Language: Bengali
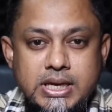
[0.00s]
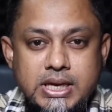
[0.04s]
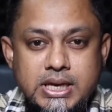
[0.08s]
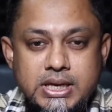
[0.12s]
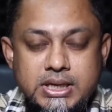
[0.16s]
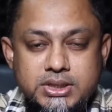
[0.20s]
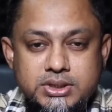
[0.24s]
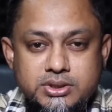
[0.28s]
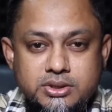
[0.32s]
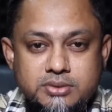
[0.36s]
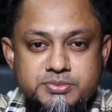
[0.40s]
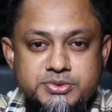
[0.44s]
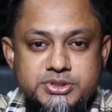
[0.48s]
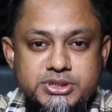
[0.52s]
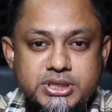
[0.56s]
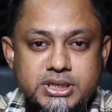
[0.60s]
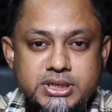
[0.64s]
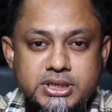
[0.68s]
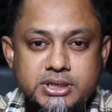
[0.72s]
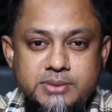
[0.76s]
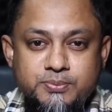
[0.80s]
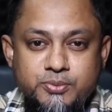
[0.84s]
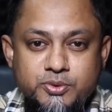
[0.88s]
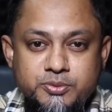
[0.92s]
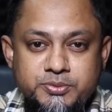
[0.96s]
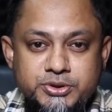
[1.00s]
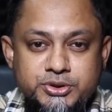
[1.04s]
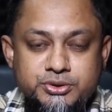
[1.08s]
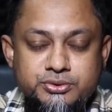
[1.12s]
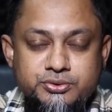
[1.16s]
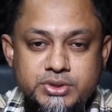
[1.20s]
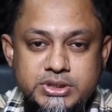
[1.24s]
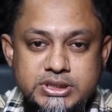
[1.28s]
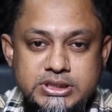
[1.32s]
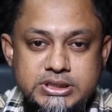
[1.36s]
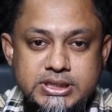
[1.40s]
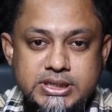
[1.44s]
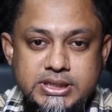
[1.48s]
এই রমজানের
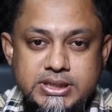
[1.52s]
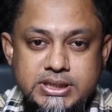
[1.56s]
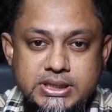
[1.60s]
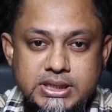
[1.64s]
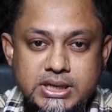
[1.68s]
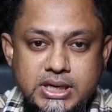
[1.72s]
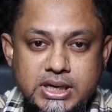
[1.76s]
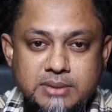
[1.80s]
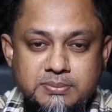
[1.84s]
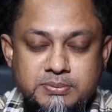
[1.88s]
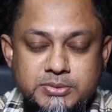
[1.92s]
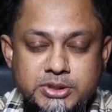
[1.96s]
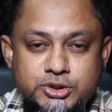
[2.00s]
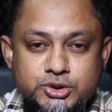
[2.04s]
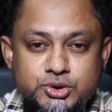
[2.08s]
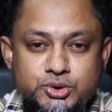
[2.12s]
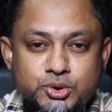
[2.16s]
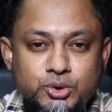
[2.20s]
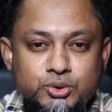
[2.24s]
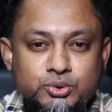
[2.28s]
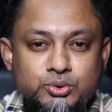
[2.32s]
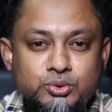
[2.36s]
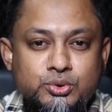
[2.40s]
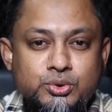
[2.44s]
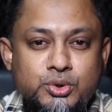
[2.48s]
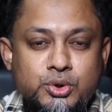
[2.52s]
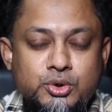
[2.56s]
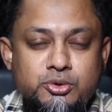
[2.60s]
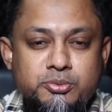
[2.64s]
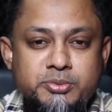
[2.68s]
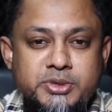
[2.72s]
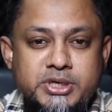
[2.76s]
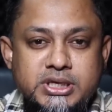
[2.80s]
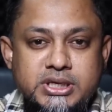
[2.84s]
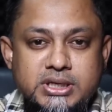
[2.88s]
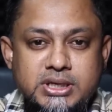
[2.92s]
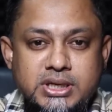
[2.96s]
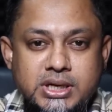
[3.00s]
পবিত্র ঈদে আমরা যত
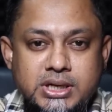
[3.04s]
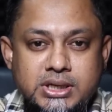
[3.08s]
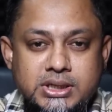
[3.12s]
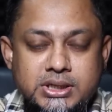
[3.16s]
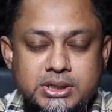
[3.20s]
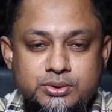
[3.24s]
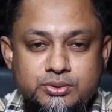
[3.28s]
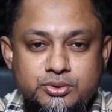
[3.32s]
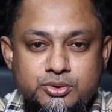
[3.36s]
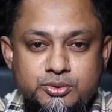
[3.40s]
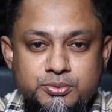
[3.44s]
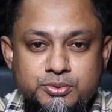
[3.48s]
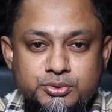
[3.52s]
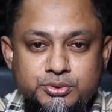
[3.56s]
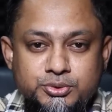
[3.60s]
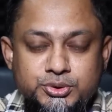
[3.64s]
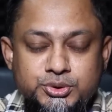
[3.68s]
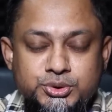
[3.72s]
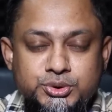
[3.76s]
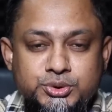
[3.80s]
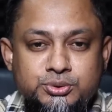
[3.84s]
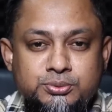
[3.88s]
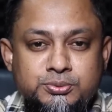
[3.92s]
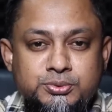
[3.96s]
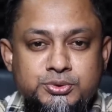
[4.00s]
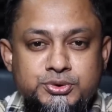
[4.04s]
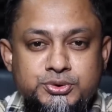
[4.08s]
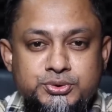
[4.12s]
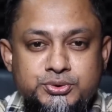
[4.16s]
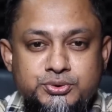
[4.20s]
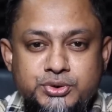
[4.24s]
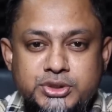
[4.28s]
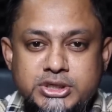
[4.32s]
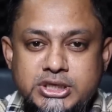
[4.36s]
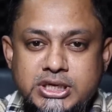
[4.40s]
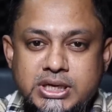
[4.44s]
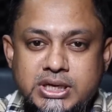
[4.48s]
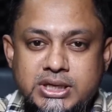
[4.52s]
রকমের কেনাকাটা করব সমস্ত
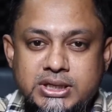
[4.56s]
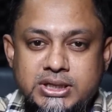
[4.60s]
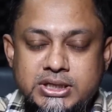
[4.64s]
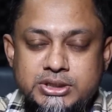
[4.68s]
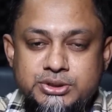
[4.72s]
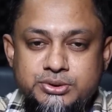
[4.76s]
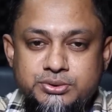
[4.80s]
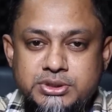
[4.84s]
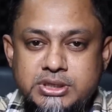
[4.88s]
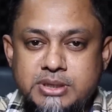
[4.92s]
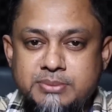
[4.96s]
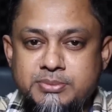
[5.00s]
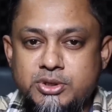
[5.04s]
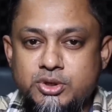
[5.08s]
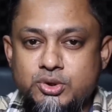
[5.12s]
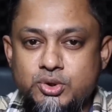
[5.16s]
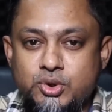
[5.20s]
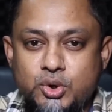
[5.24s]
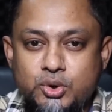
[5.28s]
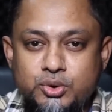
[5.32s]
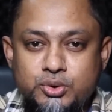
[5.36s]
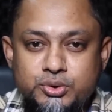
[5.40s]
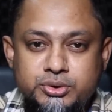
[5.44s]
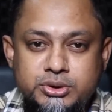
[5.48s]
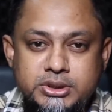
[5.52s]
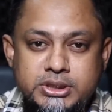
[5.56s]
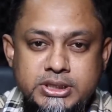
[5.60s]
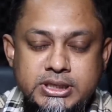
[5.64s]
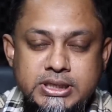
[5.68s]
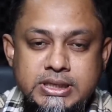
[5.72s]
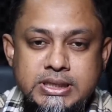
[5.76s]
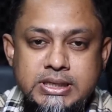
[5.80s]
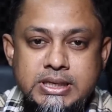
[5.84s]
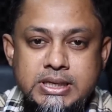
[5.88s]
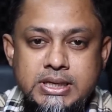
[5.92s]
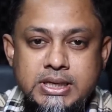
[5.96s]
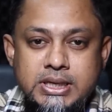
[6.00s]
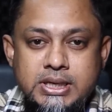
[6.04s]
কেনাকাটায় যদি আমরা নগদকে
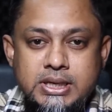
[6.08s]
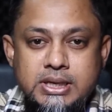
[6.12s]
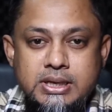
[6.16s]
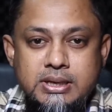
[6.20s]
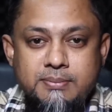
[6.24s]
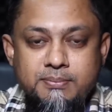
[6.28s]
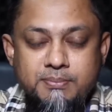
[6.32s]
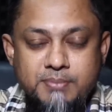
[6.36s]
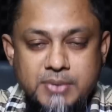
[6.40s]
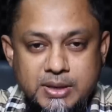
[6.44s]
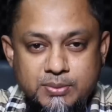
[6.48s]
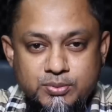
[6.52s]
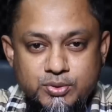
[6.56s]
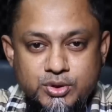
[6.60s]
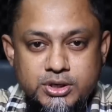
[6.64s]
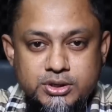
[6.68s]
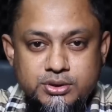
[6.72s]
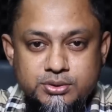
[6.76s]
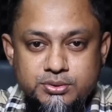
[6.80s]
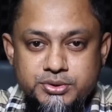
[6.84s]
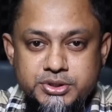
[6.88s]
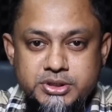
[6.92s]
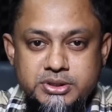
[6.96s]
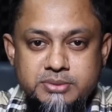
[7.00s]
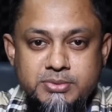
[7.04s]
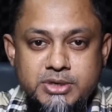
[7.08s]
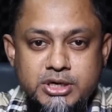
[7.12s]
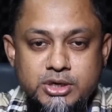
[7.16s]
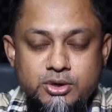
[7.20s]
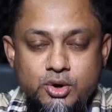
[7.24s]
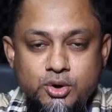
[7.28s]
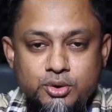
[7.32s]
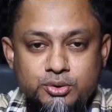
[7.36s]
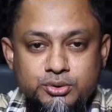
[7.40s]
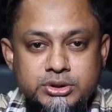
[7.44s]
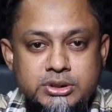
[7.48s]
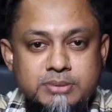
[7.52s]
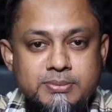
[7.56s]
ব্যবহার করি মানে
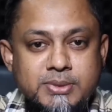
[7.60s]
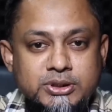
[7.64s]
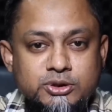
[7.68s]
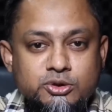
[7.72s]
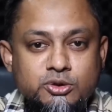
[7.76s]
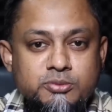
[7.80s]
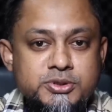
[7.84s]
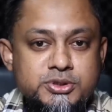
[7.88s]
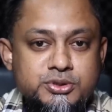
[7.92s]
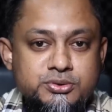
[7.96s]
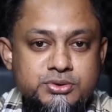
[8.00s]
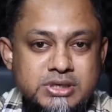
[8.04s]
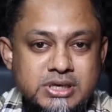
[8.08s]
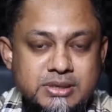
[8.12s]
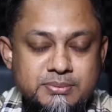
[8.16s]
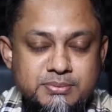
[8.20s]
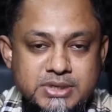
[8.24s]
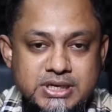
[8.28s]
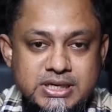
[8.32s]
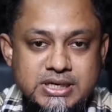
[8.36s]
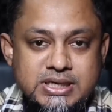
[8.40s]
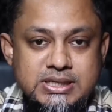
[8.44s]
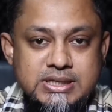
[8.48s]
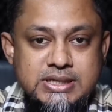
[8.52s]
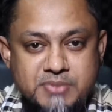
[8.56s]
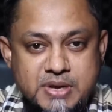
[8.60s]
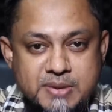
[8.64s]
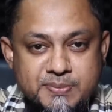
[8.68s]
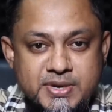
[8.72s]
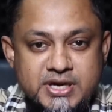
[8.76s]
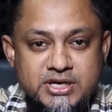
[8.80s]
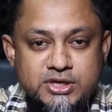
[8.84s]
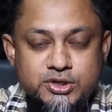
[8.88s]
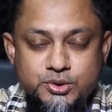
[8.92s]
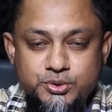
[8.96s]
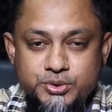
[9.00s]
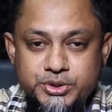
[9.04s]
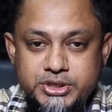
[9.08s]
নগদের মাধ্যমে যদি আমরা
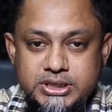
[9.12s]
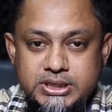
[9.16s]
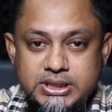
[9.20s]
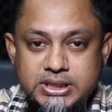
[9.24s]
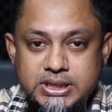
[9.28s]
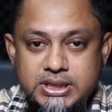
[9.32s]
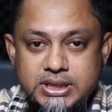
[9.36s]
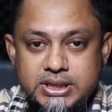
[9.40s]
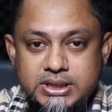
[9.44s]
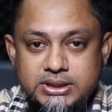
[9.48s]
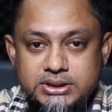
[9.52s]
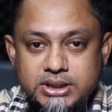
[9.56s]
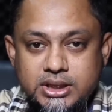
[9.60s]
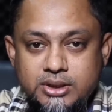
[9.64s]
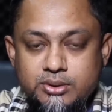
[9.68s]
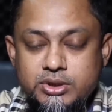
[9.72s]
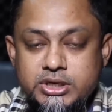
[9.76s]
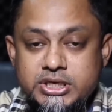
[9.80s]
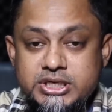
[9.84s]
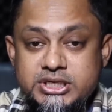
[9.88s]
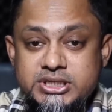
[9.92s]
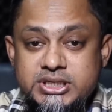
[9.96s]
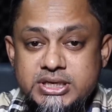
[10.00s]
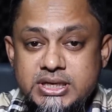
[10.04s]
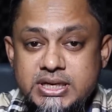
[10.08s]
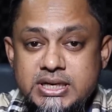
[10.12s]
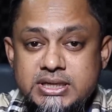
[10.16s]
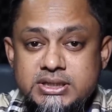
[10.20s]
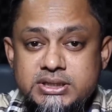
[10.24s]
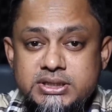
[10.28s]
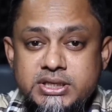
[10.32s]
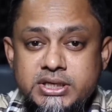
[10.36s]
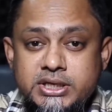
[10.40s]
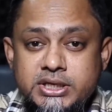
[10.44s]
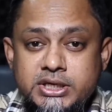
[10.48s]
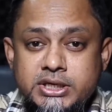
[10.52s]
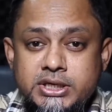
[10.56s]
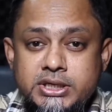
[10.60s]
পেমেন্ট করি তাহলে সেখান
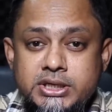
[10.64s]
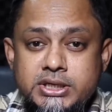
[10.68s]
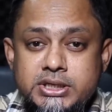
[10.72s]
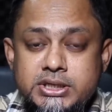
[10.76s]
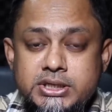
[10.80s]
থেকে